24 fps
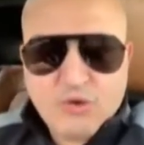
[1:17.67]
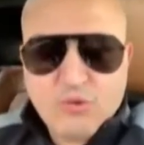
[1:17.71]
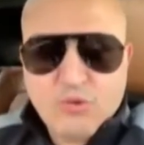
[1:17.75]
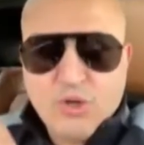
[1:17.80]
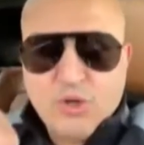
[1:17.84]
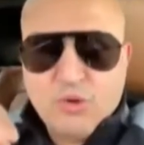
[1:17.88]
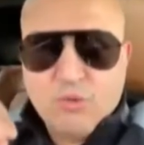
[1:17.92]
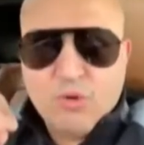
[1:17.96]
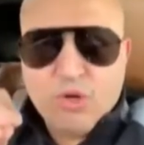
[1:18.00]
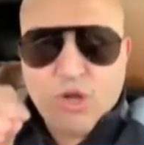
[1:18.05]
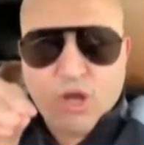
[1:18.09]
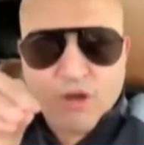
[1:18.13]

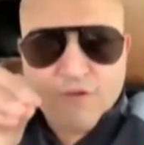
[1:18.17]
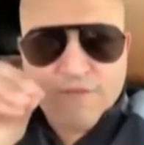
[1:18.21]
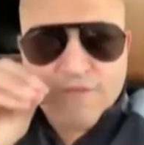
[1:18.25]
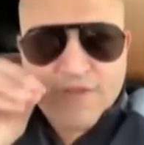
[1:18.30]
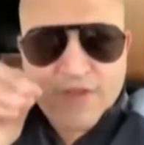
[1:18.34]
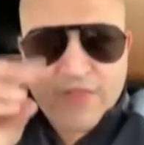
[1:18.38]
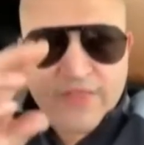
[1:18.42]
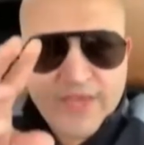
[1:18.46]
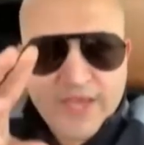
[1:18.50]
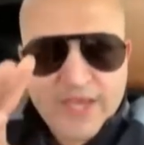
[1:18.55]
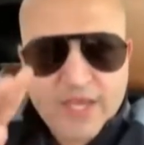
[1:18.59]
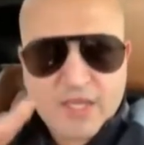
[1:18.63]

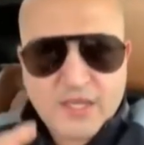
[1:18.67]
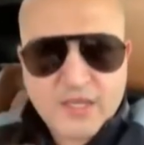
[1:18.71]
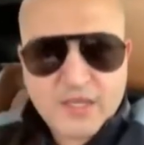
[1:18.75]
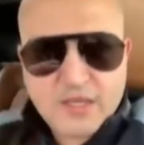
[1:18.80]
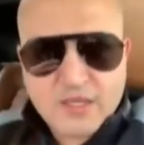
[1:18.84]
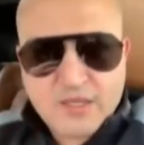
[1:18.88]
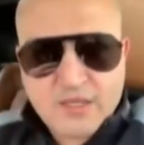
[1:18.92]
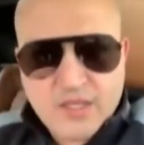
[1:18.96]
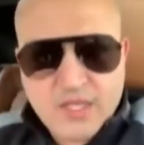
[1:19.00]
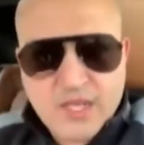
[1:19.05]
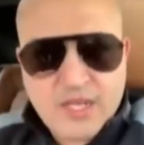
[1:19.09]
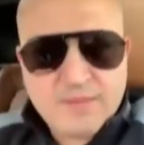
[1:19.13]
والعنف هذاك
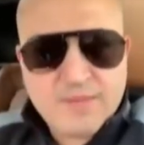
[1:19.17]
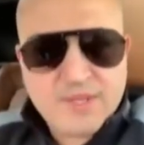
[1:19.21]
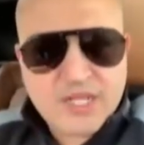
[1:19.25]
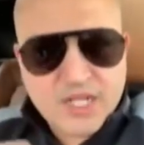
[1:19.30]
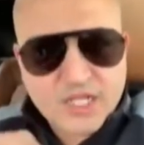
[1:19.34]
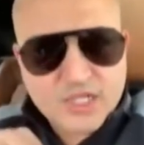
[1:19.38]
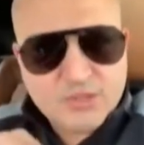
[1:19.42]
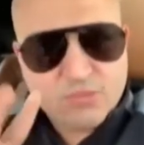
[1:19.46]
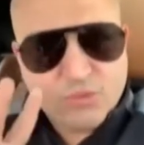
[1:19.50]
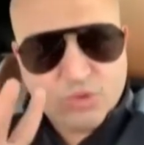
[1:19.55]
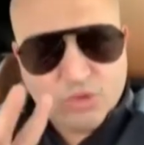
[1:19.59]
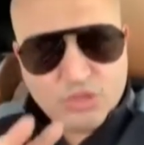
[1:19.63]
اللي ما
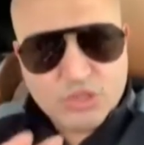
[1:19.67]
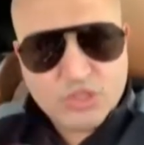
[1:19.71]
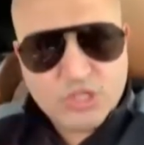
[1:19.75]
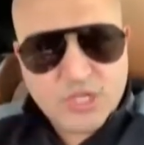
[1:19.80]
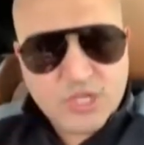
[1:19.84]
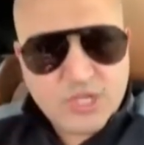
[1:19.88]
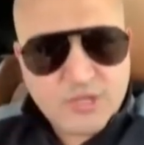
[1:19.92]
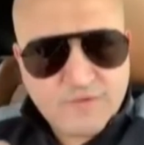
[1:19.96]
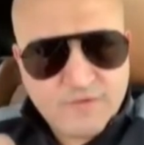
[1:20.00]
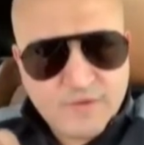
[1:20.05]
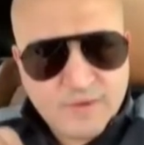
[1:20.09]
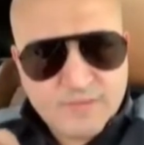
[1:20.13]
تحشموش
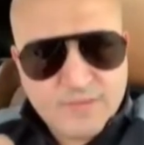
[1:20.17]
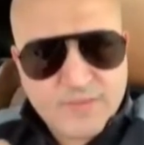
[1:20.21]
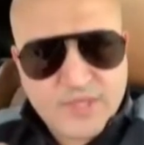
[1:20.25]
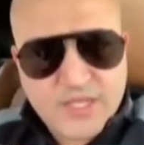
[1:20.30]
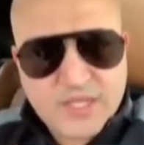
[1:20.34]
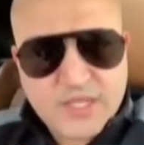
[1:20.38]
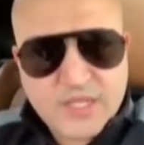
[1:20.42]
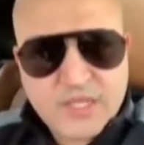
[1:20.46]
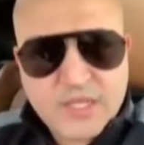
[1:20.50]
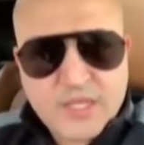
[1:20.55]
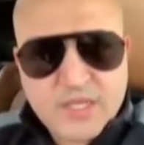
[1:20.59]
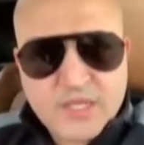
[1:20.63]

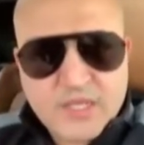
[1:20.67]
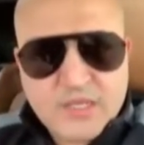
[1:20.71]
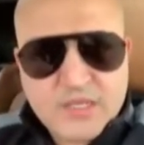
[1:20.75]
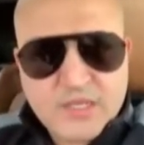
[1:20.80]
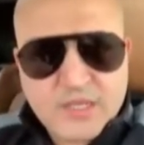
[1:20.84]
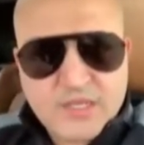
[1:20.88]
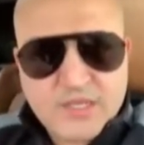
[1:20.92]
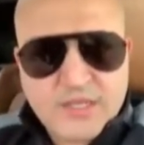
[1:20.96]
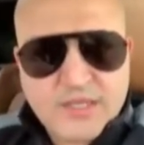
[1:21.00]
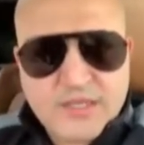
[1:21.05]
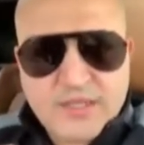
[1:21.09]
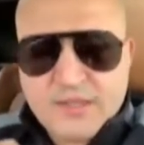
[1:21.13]
فهمت
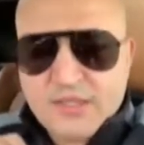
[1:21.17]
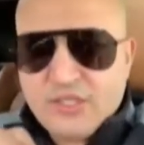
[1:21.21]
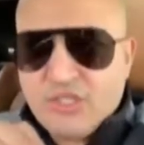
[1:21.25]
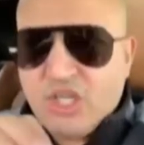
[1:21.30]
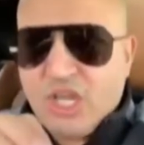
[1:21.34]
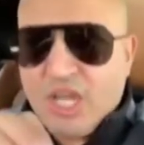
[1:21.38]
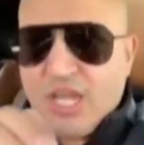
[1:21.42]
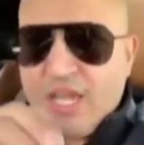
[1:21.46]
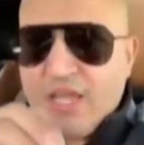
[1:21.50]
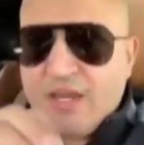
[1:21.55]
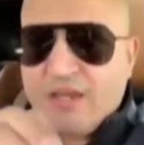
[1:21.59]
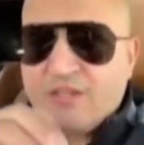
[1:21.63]

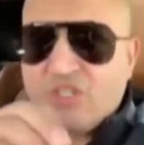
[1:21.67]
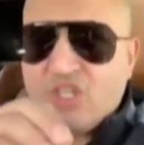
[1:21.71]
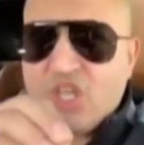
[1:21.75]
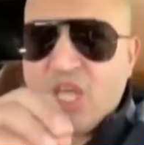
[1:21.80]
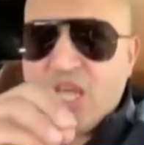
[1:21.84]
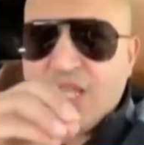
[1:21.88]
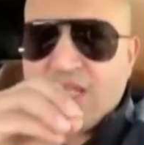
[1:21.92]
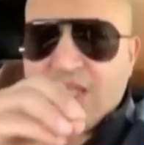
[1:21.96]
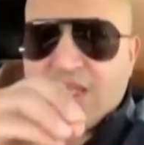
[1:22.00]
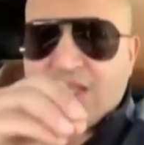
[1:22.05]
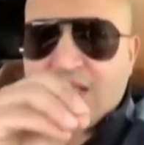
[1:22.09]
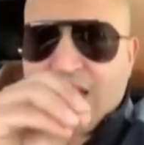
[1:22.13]
جايين
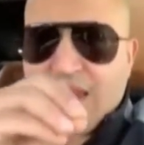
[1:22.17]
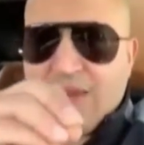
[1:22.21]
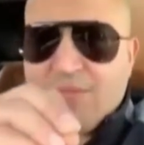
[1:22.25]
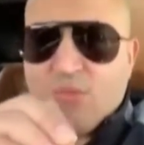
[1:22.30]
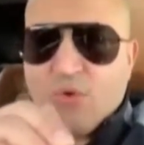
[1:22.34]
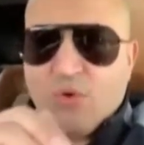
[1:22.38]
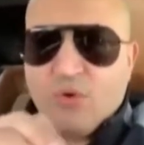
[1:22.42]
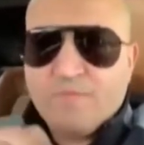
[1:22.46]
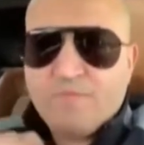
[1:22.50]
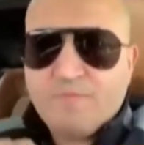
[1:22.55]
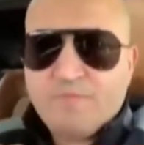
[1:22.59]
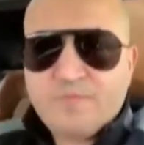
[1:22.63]
جايين
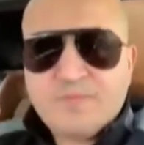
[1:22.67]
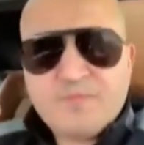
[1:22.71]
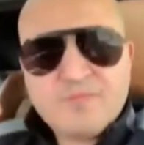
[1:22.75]
تتكلموا